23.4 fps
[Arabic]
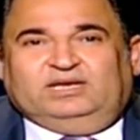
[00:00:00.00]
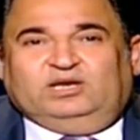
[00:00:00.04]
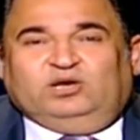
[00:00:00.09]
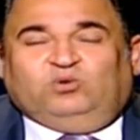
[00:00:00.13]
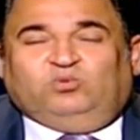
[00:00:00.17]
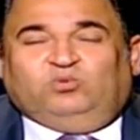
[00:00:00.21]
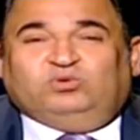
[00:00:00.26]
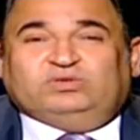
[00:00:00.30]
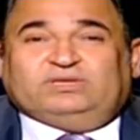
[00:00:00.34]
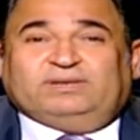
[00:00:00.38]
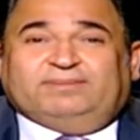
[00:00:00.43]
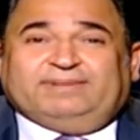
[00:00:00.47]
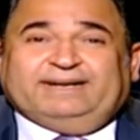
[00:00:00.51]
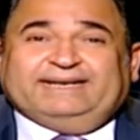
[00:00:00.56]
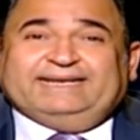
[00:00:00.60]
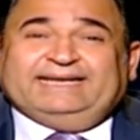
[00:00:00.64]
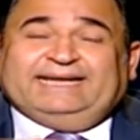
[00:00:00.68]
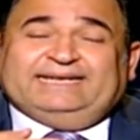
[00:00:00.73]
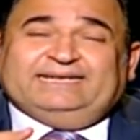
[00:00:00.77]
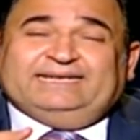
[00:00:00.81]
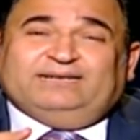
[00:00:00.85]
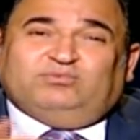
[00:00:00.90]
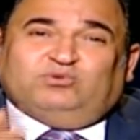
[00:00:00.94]
وطبعا
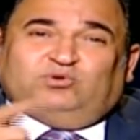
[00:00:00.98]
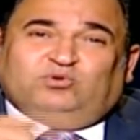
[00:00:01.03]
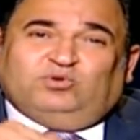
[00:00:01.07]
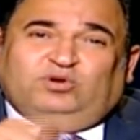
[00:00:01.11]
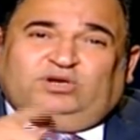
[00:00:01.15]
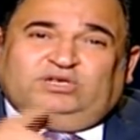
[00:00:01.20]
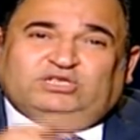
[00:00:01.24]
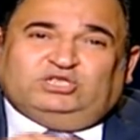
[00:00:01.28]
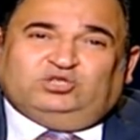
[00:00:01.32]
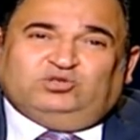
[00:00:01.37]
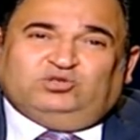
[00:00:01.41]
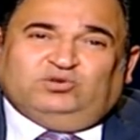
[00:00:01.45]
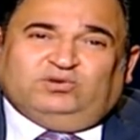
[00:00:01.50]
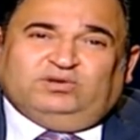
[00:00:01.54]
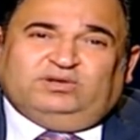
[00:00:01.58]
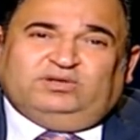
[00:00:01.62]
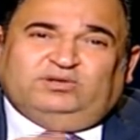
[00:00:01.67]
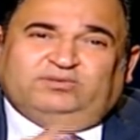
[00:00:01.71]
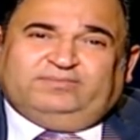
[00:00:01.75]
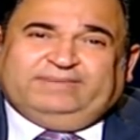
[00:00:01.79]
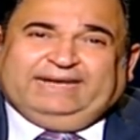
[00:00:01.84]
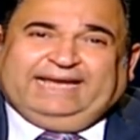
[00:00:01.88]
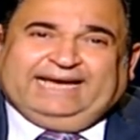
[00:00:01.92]
احنا بنروح
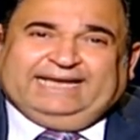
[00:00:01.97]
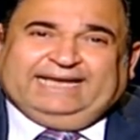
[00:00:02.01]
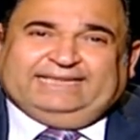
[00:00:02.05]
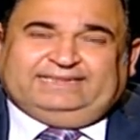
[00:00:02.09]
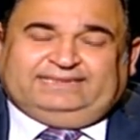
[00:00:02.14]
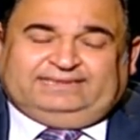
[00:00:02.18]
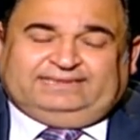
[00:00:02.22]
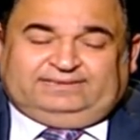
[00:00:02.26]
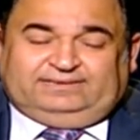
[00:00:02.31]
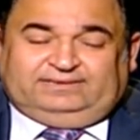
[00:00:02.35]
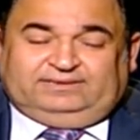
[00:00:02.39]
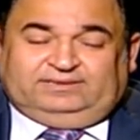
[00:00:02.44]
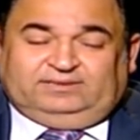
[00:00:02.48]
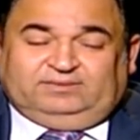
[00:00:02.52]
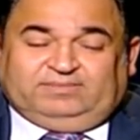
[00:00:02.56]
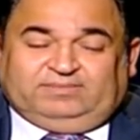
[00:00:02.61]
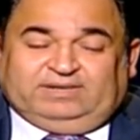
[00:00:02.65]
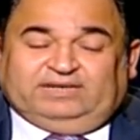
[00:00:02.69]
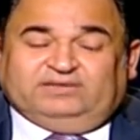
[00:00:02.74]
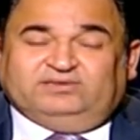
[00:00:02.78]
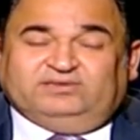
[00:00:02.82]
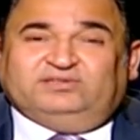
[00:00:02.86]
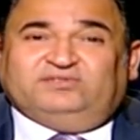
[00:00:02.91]
الشغل يوم الحد
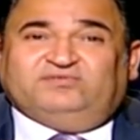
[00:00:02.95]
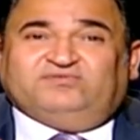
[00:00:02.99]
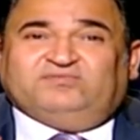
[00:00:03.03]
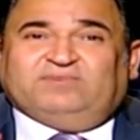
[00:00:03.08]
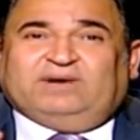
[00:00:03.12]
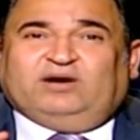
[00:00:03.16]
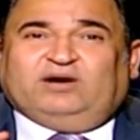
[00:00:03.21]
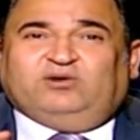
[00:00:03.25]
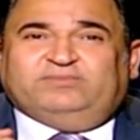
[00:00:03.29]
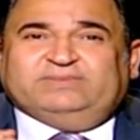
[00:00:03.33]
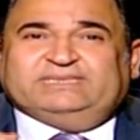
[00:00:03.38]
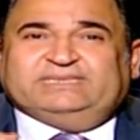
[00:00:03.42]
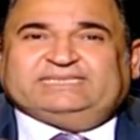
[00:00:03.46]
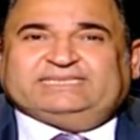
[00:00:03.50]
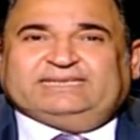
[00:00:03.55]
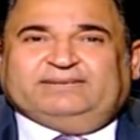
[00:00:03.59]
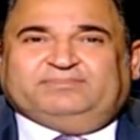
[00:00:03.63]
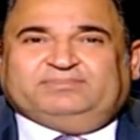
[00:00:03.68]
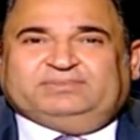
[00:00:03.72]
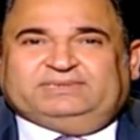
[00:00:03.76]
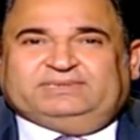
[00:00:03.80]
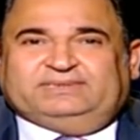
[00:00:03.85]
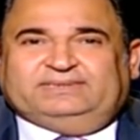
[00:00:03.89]
يبقى هنضيف معاهم
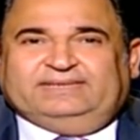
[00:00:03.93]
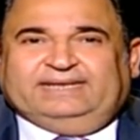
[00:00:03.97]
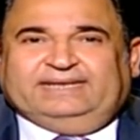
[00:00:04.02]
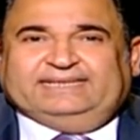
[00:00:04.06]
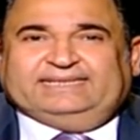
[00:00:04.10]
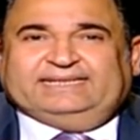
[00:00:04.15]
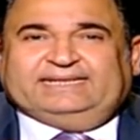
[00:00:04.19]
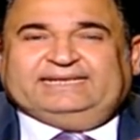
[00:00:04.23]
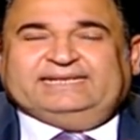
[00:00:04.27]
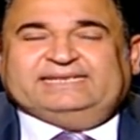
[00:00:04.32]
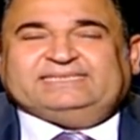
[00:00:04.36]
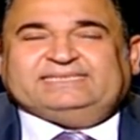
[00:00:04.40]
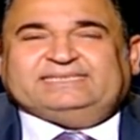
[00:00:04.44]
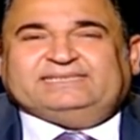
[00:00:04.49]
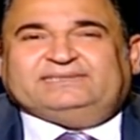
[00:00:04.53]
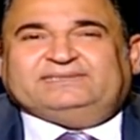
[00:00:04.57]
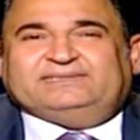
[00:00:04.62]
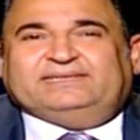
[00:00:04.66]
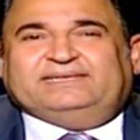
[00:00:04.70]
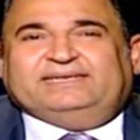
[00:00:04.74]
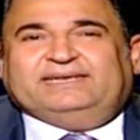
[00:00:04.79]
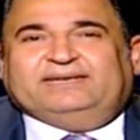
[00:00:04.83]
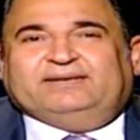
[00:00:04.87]
السبت أدي كده
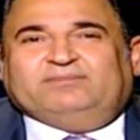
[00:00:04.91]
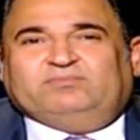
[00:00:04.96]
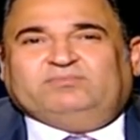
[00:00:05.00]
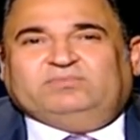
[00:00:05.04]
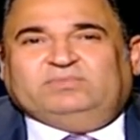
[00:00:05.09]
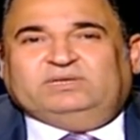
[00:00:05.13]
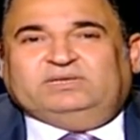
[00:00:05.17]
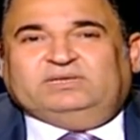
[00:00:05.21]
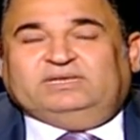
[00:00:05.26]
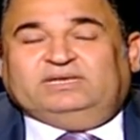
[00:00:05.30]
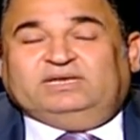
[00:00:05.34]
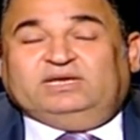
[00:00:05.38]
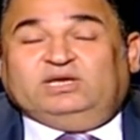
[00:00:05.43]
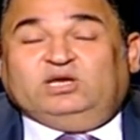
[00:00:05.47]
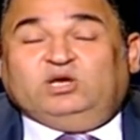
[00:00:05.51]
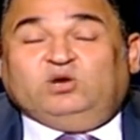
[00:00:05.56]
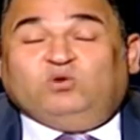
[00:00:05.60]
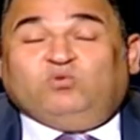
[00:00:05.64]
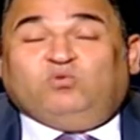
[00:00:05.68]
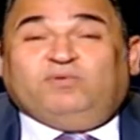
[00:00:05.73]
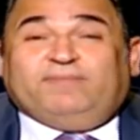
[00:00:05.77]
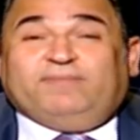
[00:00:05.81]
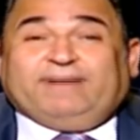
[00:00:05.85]
ست أيام
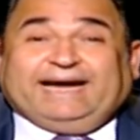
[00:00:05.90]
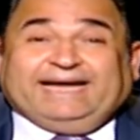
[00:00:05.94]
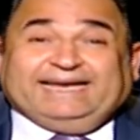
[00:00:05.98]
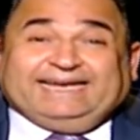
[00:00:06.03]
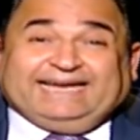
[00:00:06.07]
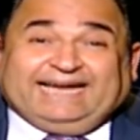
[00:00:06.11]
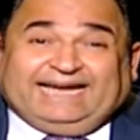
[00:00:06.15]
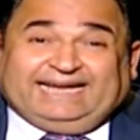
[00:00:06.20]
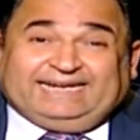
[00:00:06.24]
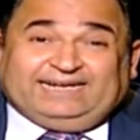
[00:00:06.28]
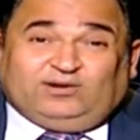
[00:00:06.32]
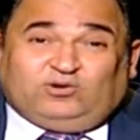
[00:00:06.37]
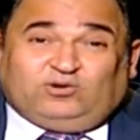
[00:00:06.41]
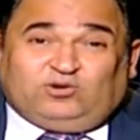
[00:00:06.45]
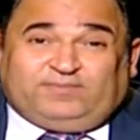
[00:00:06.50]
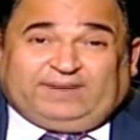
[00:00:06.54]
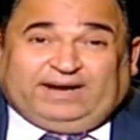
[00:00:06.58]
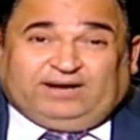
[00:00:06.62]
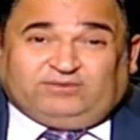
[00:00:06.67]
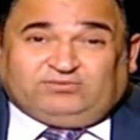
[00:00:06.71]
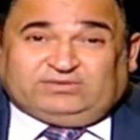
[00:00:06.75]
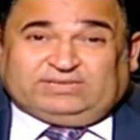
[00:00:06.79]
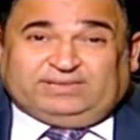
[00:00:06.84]
ومعانا احنا
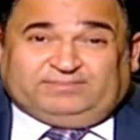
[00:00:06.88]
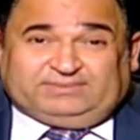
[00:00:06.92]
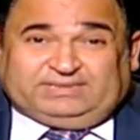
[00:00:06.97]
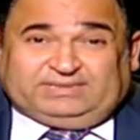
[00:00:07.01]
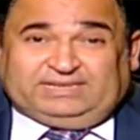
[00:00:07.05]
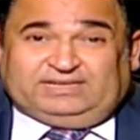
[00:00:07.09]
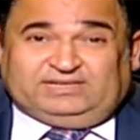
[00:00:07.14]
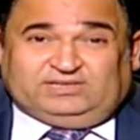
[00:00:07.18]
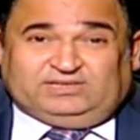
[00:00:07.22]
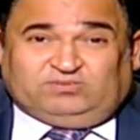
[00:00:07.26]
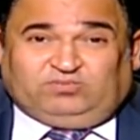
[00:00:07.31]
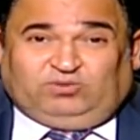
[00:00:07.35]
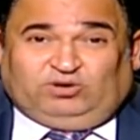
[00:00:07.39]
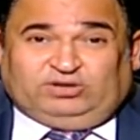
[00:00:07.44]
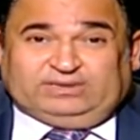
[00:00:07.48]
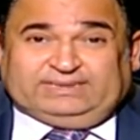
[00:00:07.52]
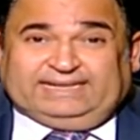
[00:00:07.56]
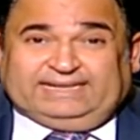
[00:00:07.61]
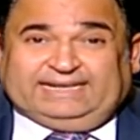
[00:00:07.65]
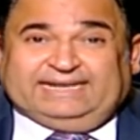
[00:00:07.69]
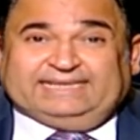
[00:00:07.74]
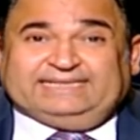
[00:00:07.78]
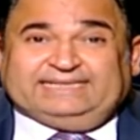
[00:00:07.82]
جمعة وسبت الأسبوع
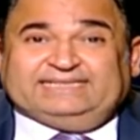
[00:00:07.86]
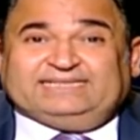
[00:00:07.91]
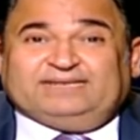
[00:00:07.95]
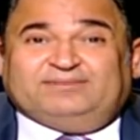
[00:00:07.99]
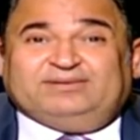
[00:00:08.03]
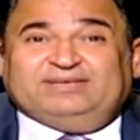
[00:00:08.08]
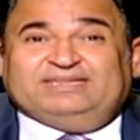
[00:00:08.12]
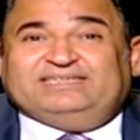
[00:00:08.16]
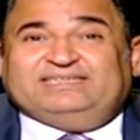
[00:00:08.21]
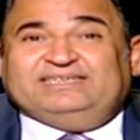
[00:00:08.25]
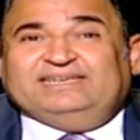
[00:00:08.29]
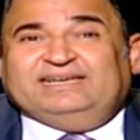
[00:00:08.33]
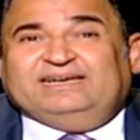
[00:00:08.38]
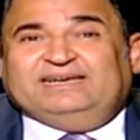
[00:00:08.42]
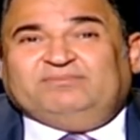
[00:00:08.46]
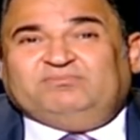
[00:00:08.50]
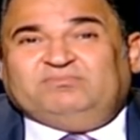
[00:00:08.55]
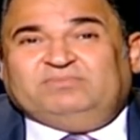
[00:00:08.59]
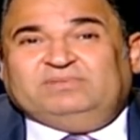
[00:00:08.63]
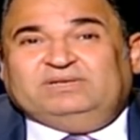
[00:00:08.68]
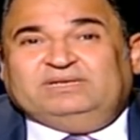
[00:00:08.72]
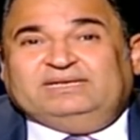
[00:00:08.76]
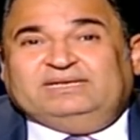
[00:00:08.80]
ده أدي 8
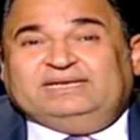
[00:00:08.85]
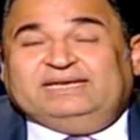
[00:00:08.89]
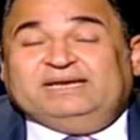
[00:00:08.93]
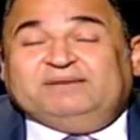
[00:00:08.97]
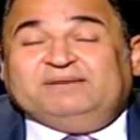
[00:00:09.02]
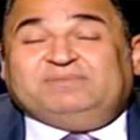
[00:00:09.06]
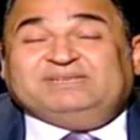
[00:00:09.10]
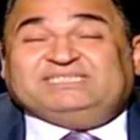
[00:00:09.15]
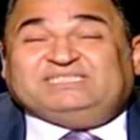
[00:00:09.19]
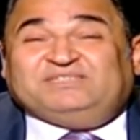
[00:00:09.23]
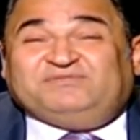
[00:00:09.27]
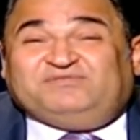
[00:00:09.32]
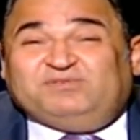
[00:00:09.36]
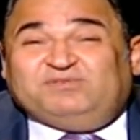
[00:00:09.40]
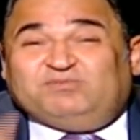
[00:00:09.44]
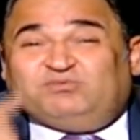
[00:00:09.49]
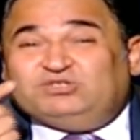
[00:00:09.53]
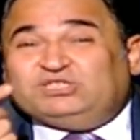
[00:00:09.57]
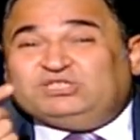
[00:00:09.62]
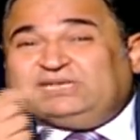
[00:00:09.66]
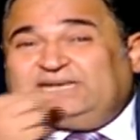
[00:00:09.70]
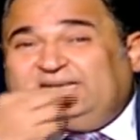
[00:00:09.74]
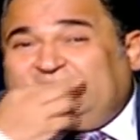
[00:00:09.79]
أيام بس في
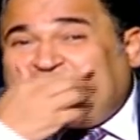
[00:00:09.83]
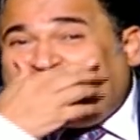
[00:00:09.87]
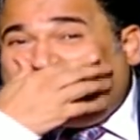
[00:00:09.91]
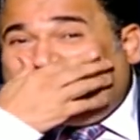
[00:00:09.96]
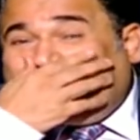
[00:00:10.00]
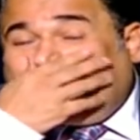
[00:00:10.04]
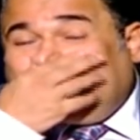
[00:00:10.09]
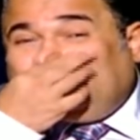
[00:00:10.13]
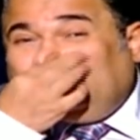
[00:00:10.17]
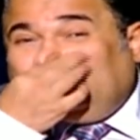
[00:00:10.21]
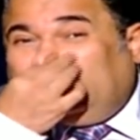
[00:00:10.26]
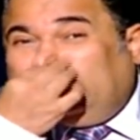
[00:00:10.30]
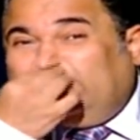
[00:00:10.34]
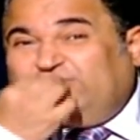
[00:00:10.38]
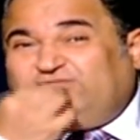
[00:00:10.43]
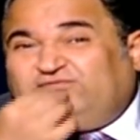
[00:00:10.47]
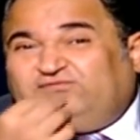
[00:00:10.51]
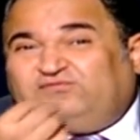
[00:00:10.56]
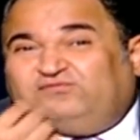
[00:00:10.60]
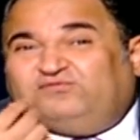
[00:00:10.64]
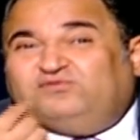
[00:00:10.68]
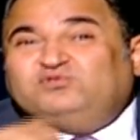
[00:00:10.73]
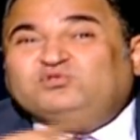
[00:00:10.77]
مشكلة
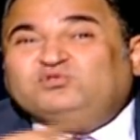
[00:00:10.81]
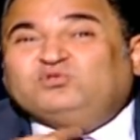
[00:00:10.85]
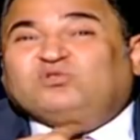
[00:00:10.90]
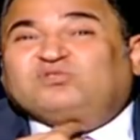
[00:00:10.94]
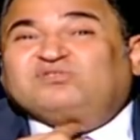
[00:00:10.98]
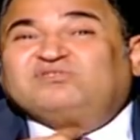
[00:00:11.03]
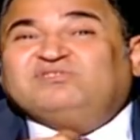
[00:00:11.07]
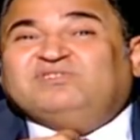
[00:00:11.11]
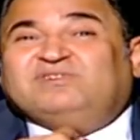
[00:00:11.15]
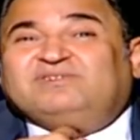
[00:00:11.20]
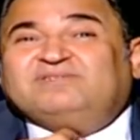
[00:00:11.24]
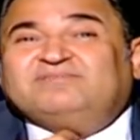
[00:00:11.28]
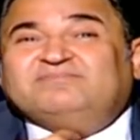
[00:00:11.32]
هتقف في زورنا